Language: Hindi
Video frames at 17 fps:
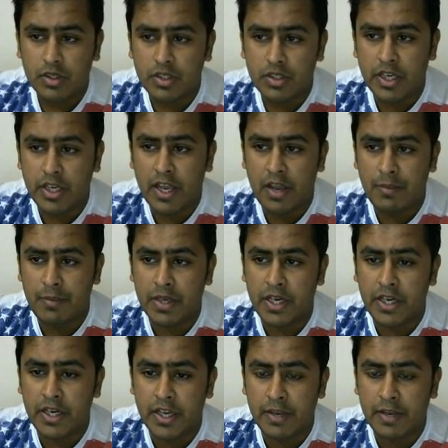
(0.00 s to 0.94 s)
ये है
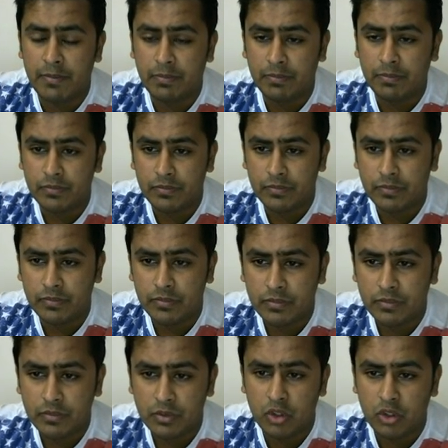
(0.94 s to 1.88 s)
मेरी टीम
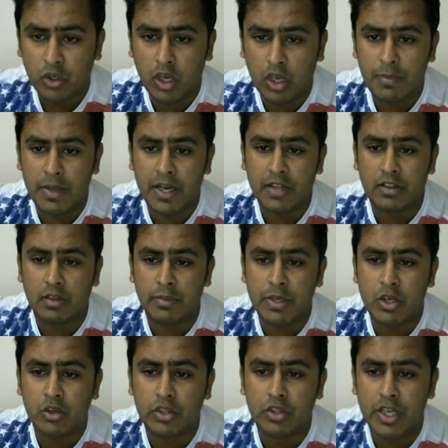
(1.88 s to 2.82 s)
जो कि मैंने
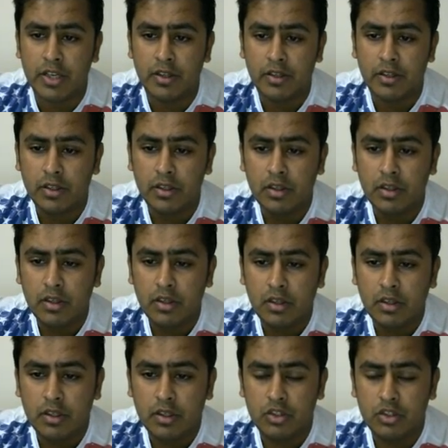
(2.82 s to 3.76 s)
सभी को दी
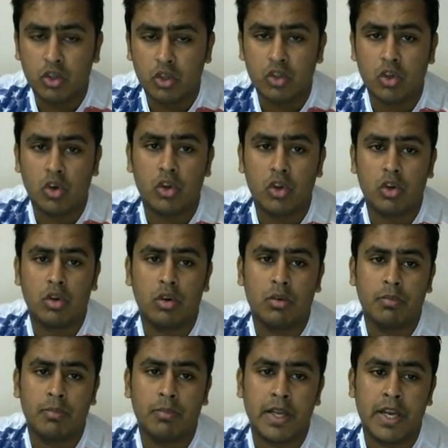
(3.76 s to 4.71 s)
जो जो
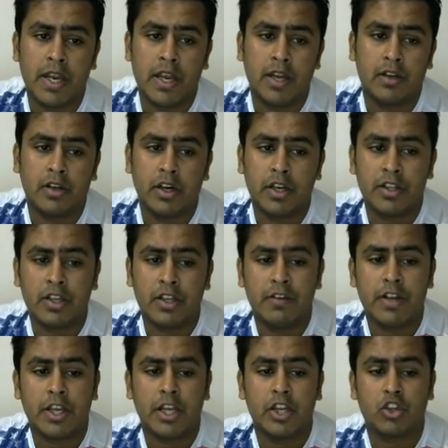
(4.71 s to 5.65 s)
मेरे थर्टी
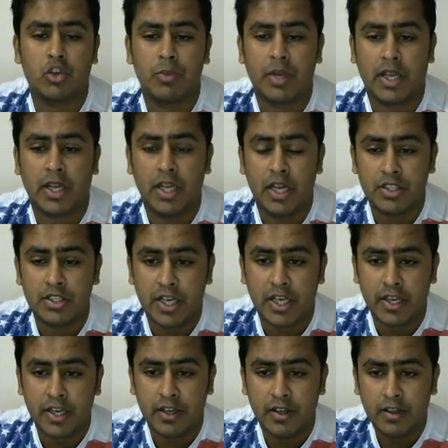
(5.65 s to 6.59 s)
सेवेंटी के रेशो में खेलना
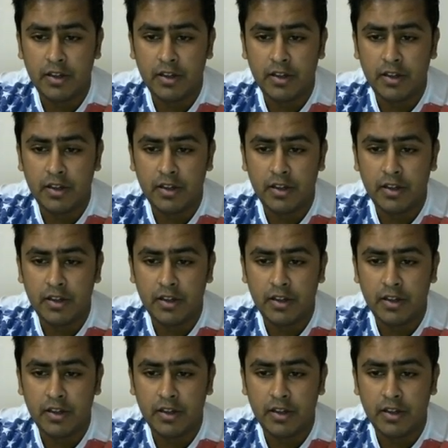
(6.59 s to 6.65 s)
चाहे